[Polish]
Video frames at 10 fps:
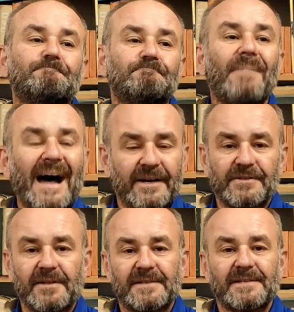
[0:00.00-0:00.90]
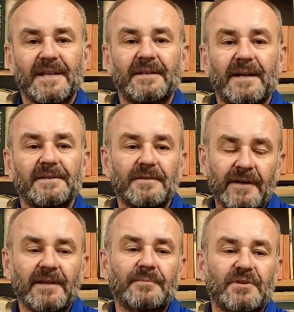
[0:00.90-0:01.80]
bardziej
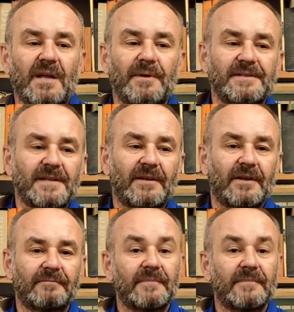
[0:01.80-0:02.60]
zestandaryzowane, a przynajmniej znane.